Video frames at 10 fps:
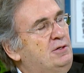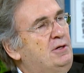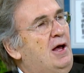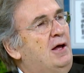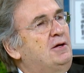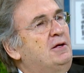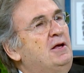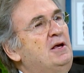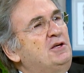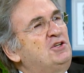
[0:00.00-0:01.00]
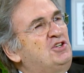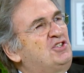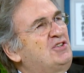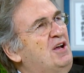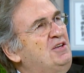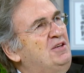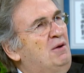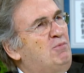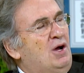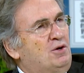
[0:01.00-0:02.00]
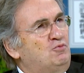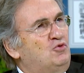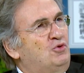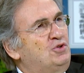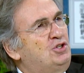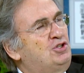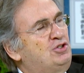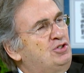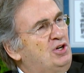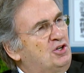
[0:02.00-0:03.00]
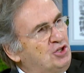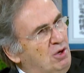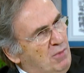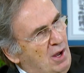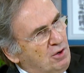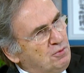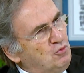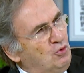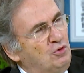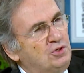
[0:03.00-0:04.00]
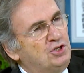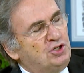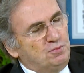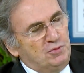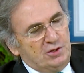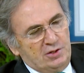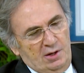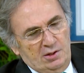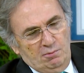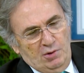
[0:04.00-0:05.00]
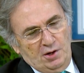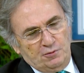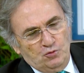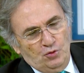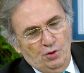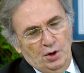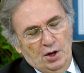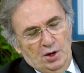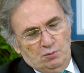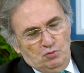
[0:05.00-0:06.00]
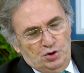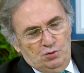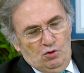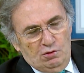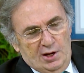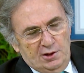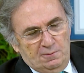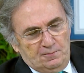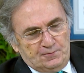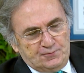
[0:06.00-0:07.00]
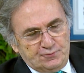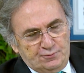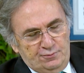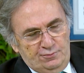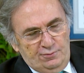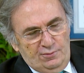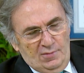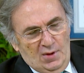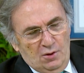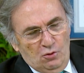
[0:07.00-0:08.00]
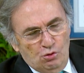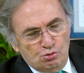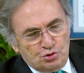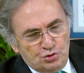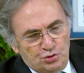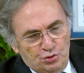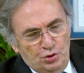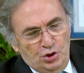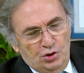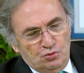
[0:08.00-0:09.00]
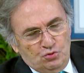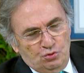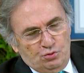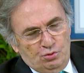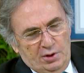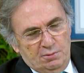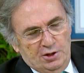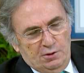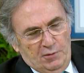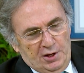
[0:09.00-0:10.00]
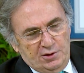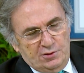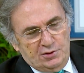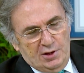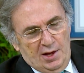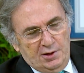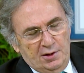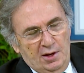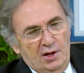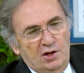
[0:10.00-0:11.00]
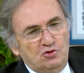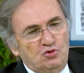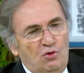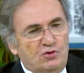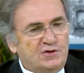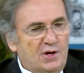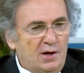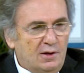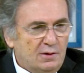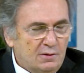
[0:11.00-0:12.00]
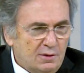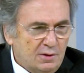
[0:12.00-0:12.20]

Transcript: Yani İş sayıya bakmıyor, iş yaşa bakmıyor, iş miktara bakmıyor. Mühim olan ölçüyü tutturabilmek. Yani yoksa e,